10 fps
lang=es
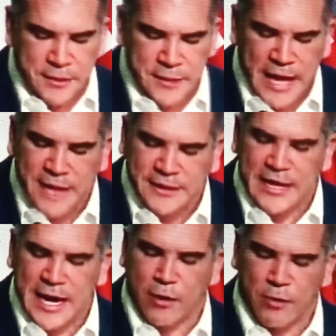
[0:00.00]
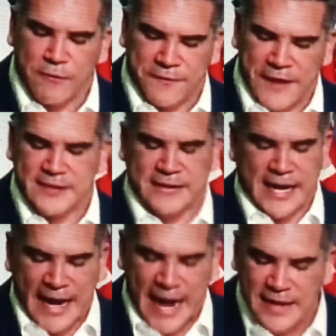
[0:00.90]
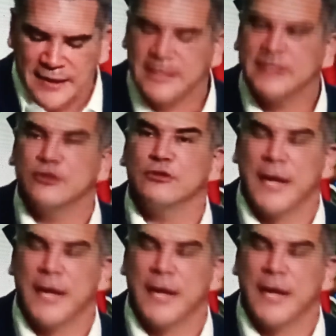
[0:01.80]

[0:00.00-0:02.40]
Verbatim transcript: Nunca pensamos atestiguar semejante